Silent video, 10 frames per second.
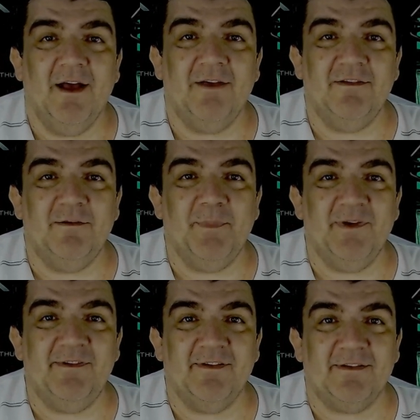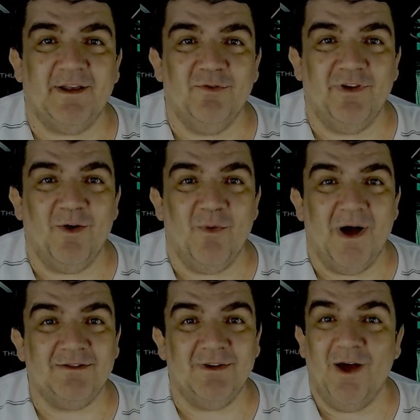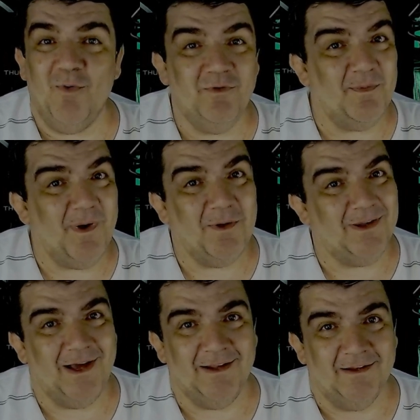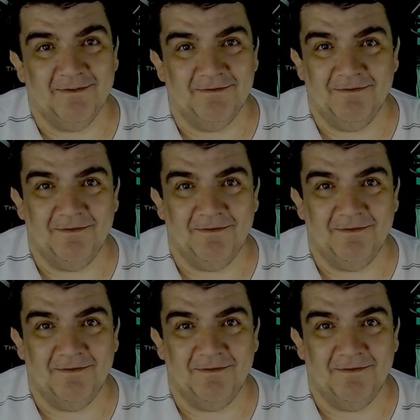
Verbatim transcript: a gente precisa estar tá no G4 na última rodada.